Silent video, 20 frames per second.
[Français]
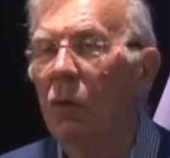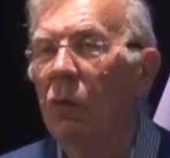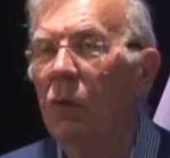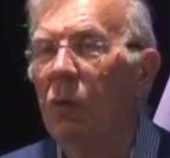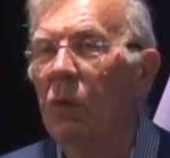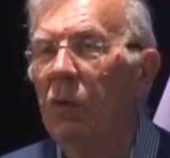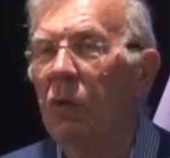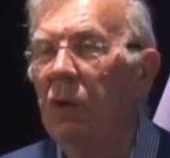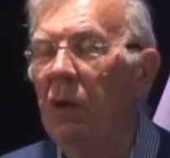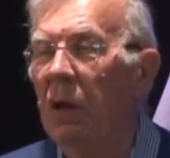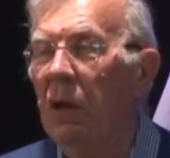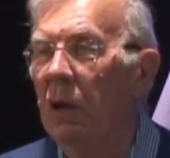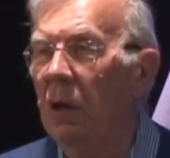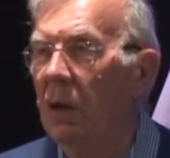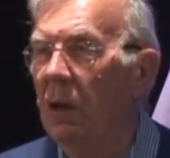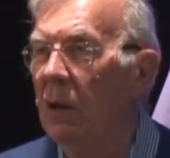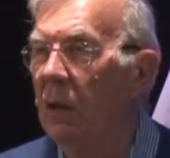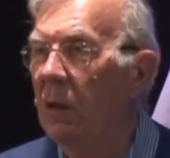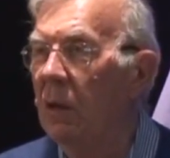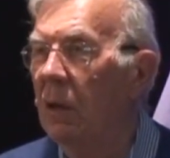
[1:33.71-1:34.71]

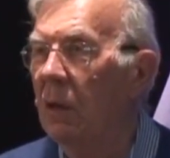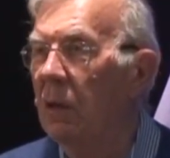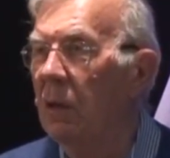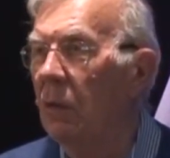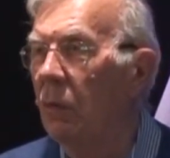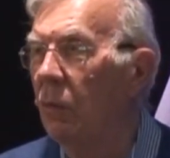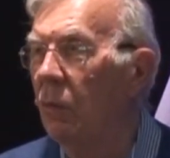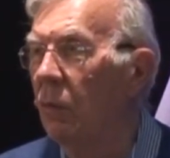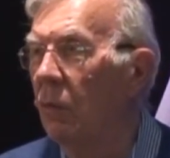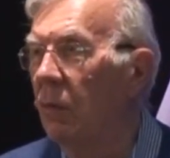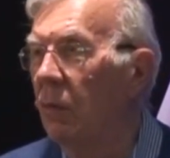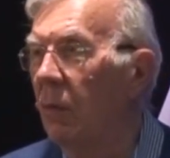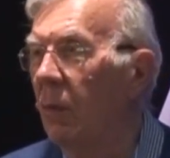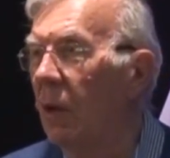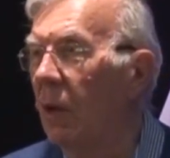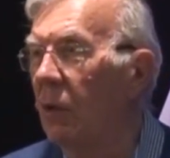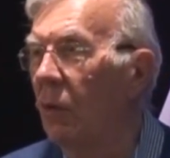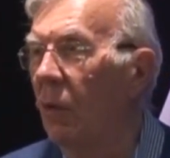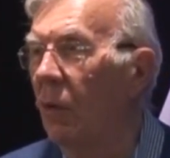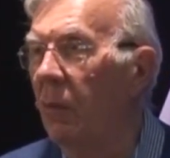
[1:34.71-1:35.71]
Aumonier, qui était le nom de ma
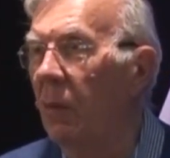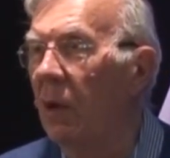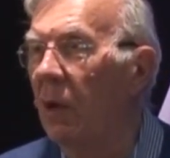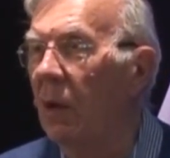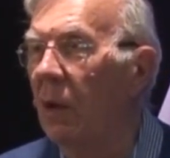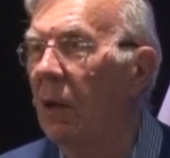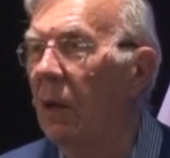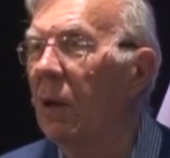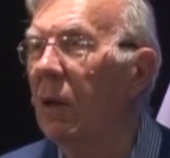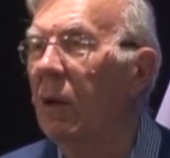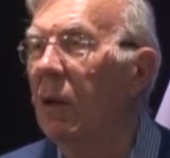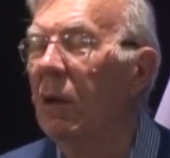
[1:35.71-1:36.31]
grand-mère,